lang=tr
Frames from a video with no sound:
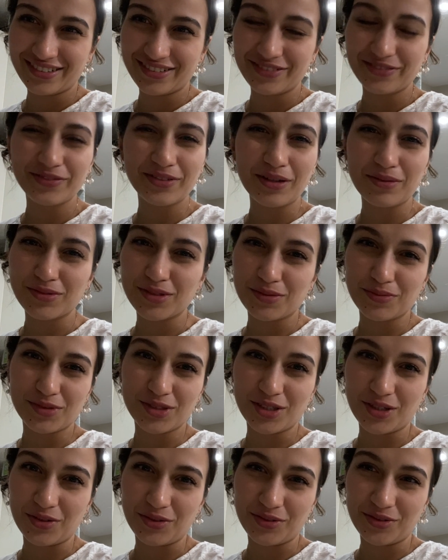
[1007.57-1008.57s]
Ama yapacak bir
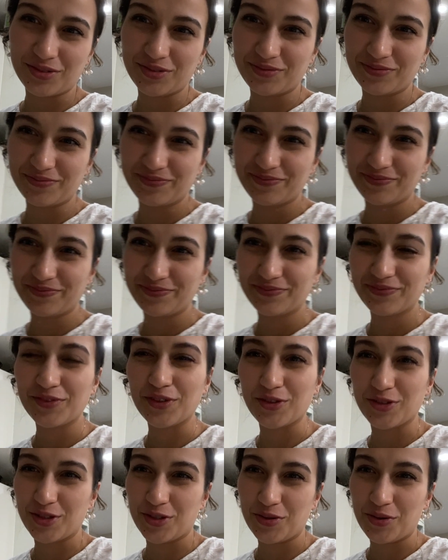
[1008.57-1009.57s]
şey yok.
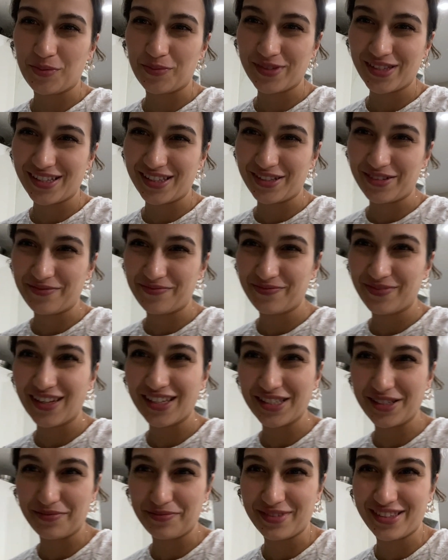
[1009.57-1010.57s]
Gösteriyorum size de.
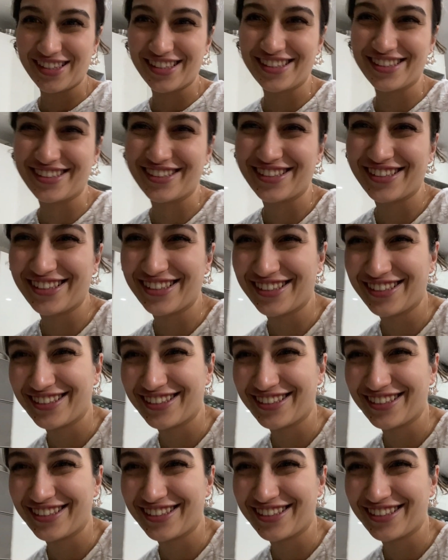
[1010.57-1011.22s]
Hazır mısınız?